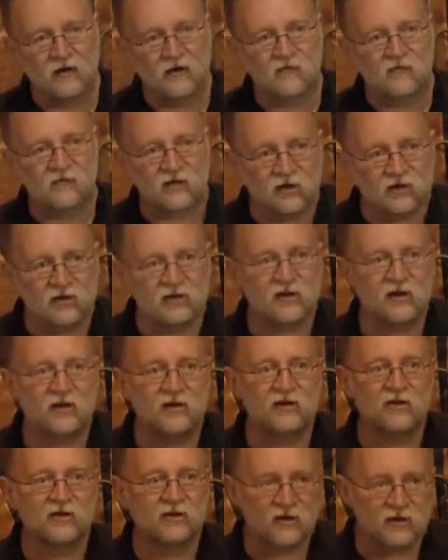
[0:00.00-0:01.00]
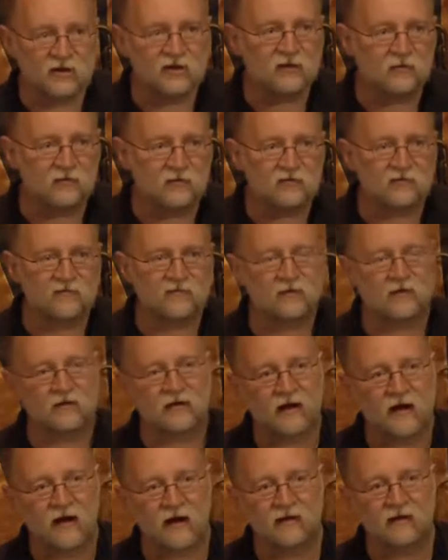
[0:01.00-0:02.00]
Wcześniej siedział już w
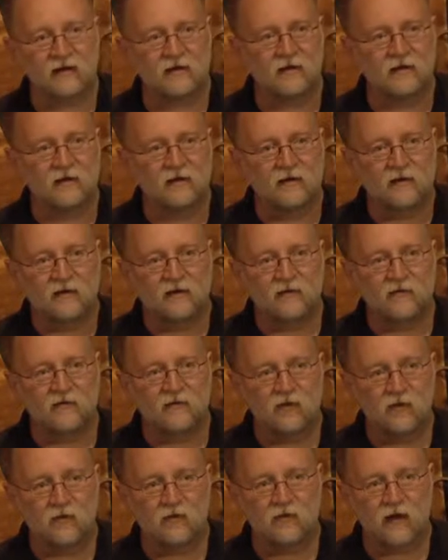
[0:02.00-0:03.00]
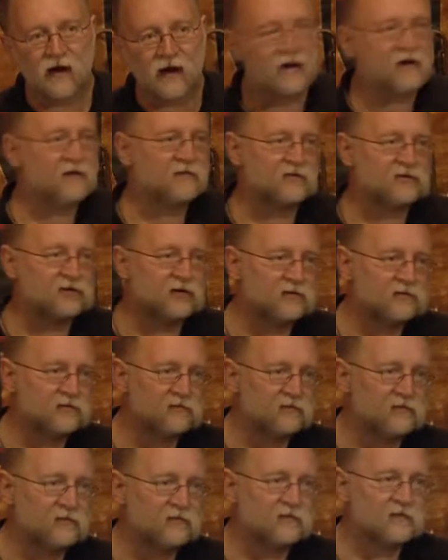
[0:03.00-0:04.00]
Orleanie, w Lochu, ale wyszedł
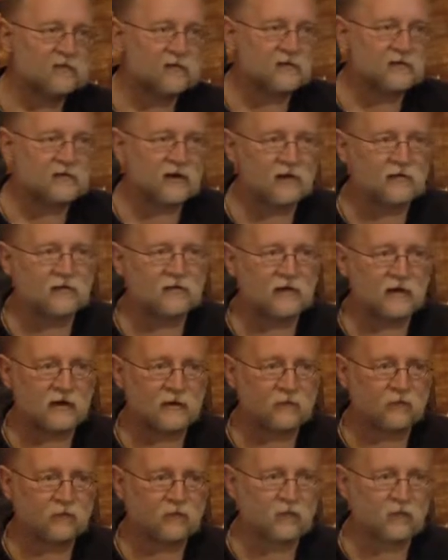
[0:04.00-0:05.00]
ze względu na, e,